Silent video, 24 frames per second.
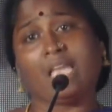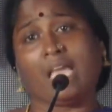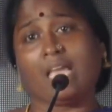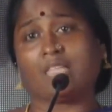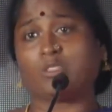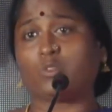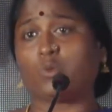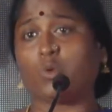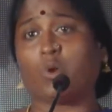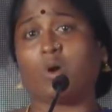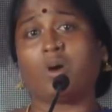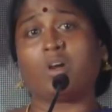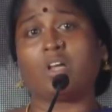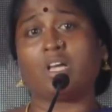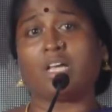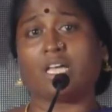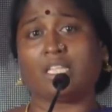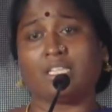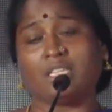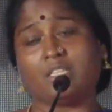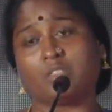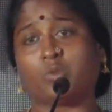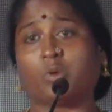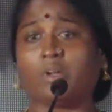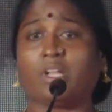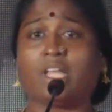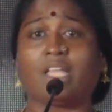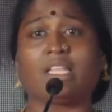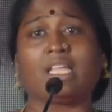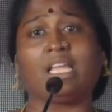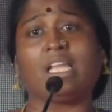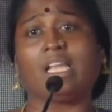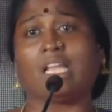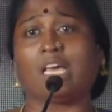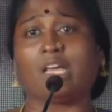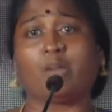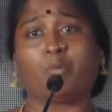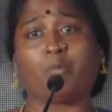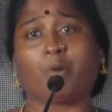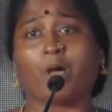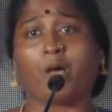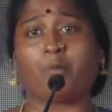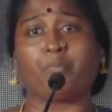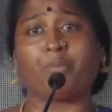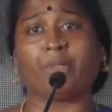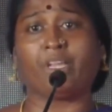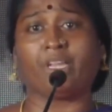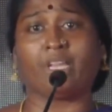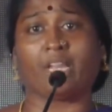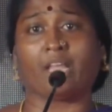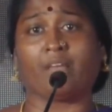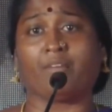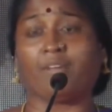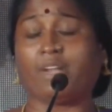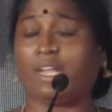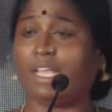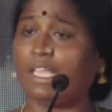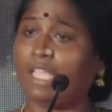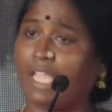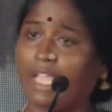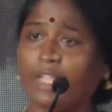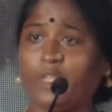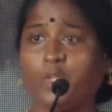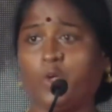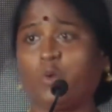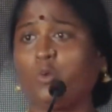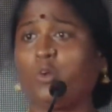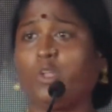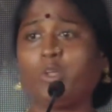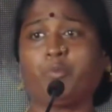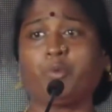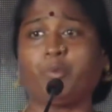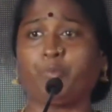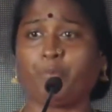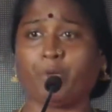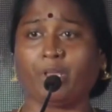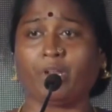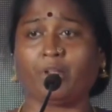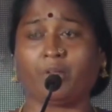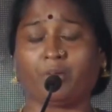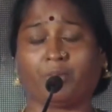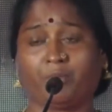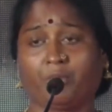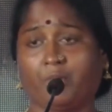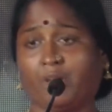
என் சோக கதையை சொன்னால் தான் எல்லோரும் பார்ப்பேன்றாவ நான் என் யூடியூப் பெரு